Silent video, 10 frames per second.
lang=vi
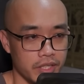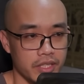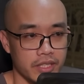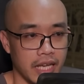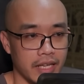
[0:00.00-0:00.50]

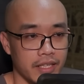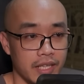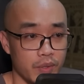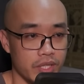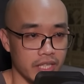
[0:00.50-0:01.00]
Hai bên
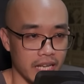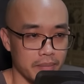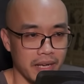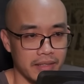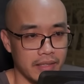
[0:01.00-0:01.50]
đại điện
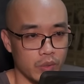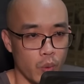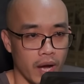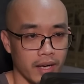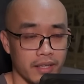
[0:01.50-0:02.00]
đặt 10 chiếc
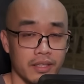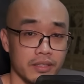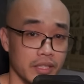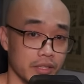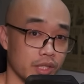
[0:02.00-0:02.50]
ghế đá
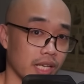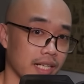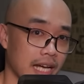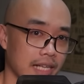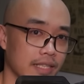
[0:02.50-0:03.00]
rộng rãi,
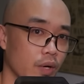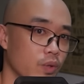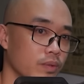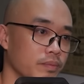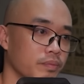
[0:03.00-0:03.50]
giờ
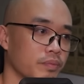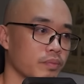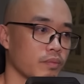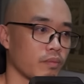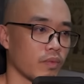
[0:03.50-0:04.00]
phút này
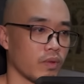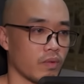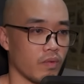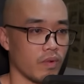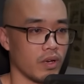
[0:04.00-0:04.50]
hơn một nửa
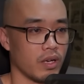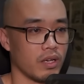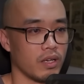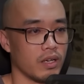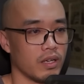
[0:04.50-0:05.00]
ghế đá đã
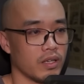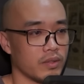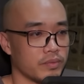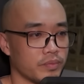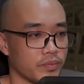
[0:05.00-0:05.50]
có người ngồi,
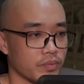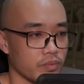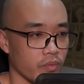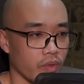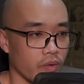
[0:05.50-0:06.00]

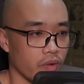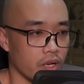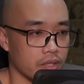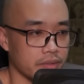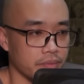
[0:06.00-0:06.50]
nam nữ đều
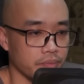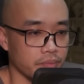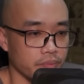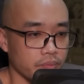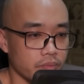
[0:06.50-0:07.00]
có.
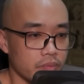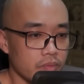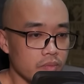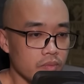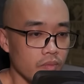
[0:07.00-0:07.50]

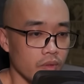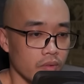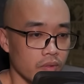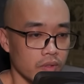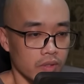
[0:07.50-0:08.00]
Gã thanh niên
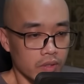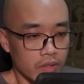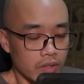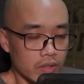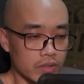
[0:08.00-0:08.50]
tóc quăn
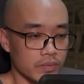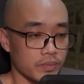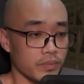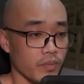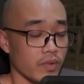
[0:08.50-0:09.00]
cũng có mặt ở
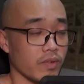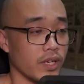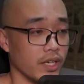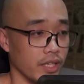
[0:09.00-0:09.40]
trong đó.